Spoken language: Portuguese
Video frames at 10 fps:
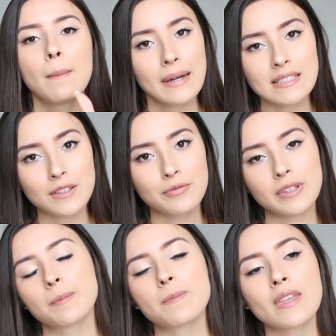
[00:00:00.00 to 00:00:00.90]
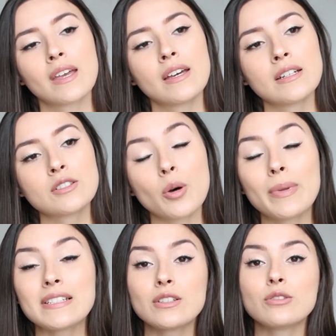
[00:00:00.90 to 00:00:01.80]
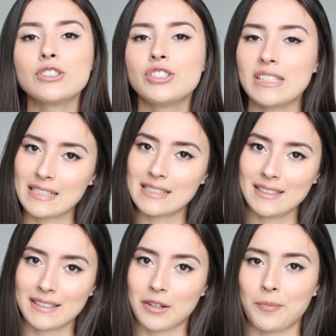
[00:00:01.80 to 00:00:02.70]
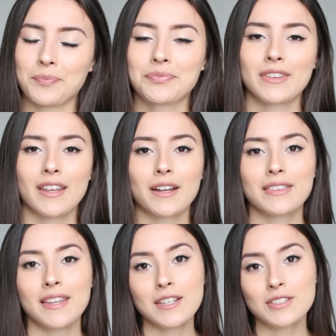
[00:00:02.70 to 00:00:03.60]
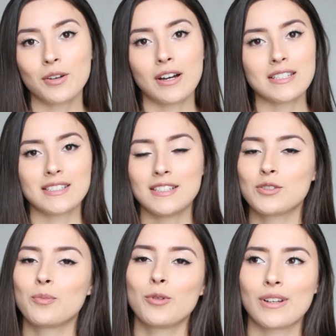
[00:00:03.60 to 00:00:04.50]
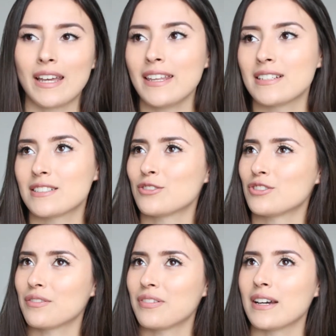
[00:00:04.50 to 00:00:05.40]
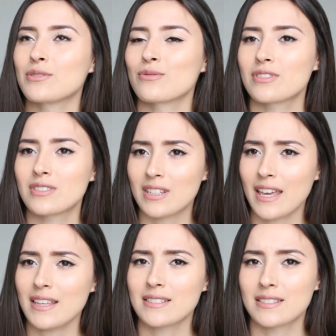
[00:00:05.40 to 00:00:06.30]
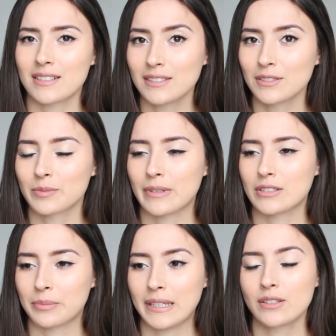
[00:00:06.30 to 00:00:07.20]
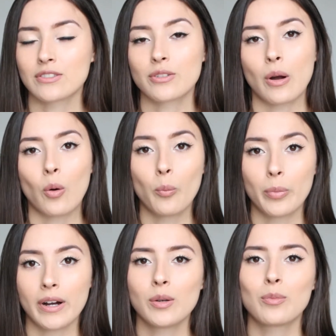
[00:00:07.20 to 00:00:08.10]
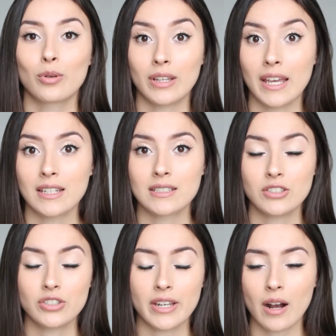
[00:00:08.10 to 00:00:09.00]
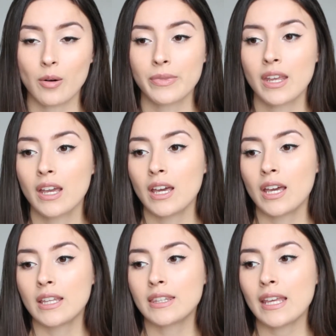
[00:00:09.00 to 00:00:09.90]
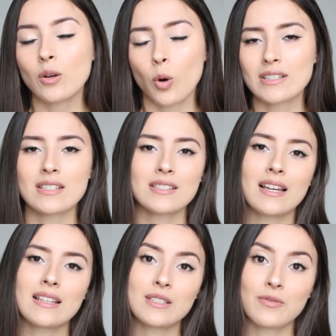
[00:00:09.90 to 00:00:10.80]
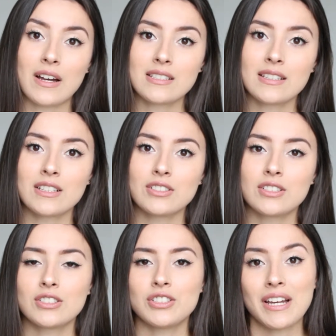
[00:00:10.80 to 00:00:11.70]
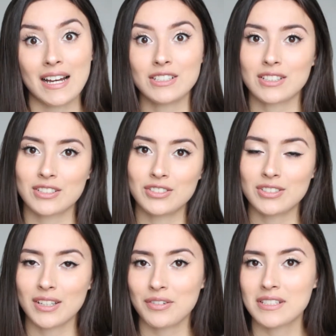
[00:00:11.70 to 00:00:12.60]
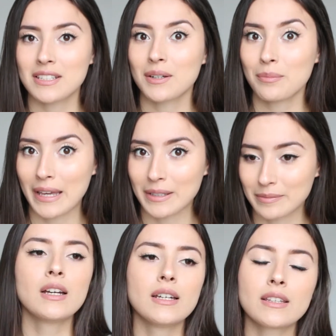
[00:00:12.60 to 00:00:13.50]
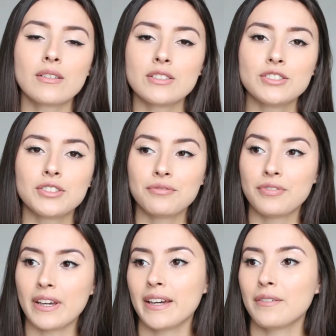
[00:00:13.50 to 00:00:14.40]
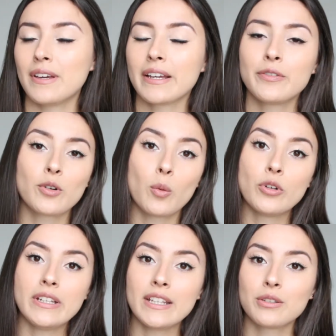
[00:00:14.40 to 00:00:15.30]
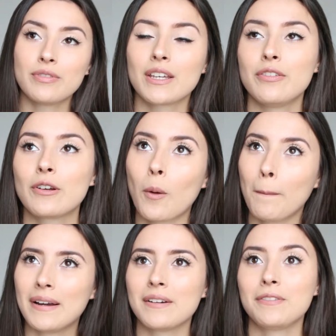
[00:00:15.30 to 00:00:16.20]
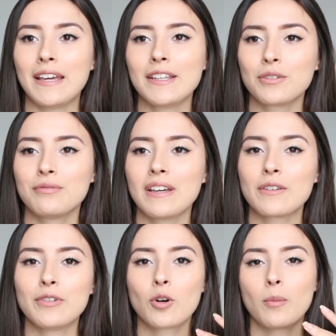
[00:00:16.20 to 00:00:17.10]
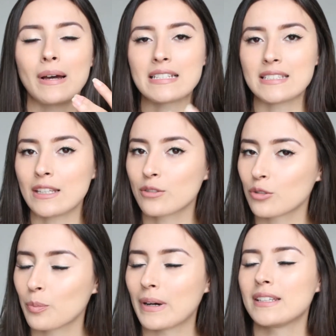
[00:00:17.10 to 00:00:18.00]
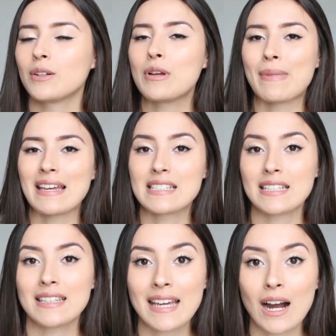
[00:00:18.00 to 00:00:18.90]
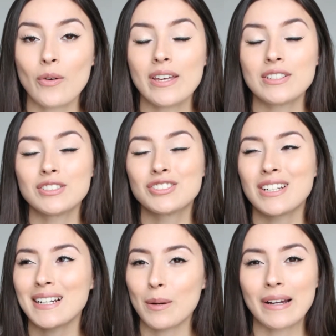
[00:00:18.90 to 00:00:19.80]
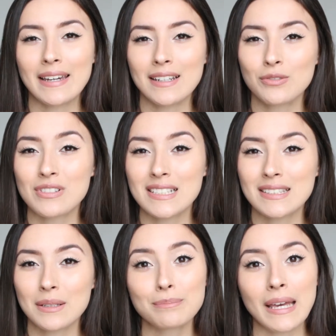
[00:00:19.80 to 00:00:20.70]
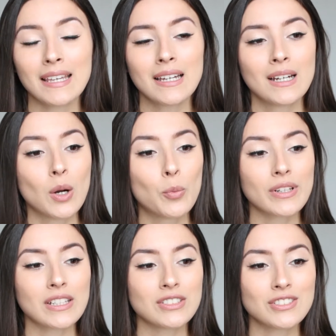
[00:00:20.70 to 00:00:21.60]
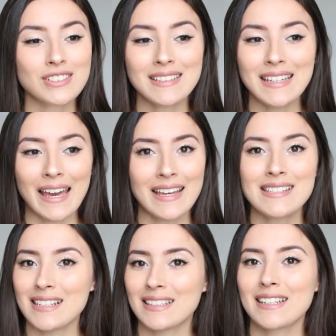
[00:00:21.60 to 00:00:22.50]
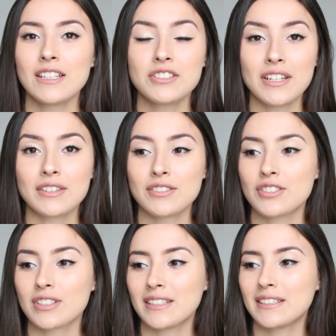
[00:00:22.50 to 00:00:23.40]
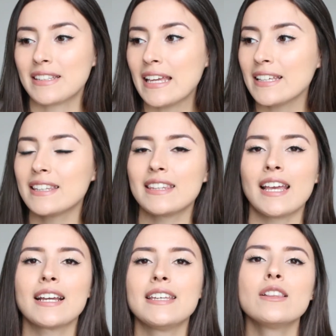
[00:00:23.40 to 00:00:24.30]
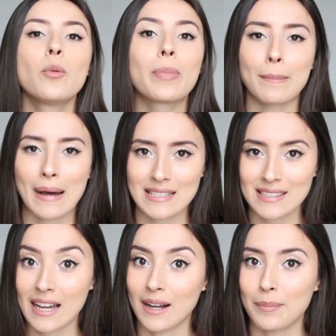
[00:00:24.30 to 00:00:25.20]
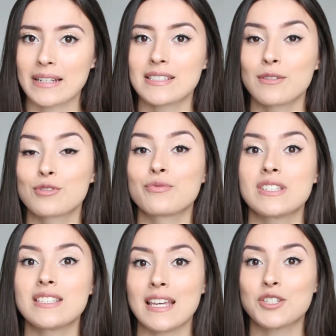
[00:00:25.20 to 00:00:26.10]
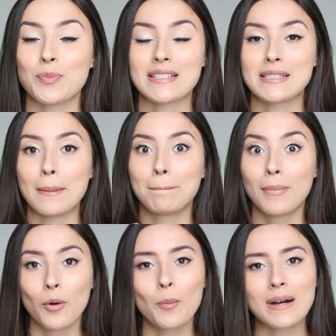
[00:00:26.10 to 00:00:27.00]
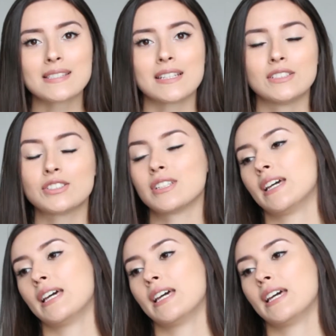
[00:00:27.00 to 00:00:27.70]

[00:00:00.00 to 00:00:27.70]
Mas enfim, sobre cirurgias então. Né? Desde que eu assisto blogueiras, isso já faz uns seis anos mais ou menos que eu acompanho blogueiras em geral, tem coisas que elas fazem que a gente acha que a gente tem que fazer também. Então a gente vê, vê que ficou bonito, que ficou perfeito, vê que ficou mais dentro do padrão e mais ideal e a gente acaba querendo fazer também, porque a gente quer ser daquele jeito, a gente tem que ter aquilo para bastar, para ser o suficiente, para ser bom bastante.